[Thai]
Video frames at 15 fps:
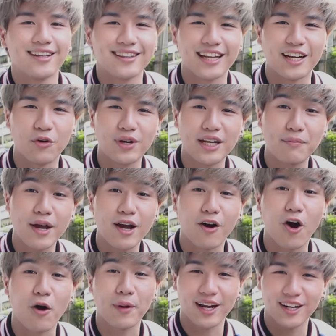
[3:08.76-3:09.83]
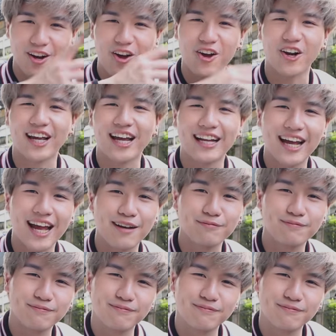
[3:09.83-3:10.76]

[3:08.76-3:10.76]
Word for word: แต่เดี๋ยววันนี้ไม่ขอออกไปข้างนอกก่อนแล้วกันนะครับ